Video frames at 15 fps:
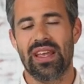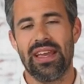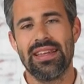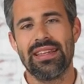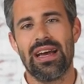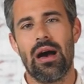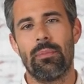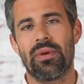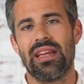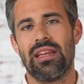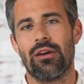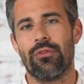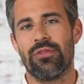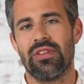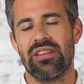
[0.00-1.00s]
In der
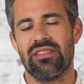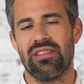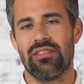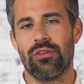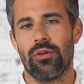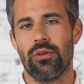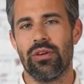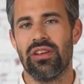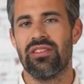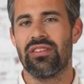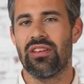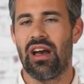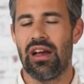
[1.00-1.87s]
abgelaufenen Saison ist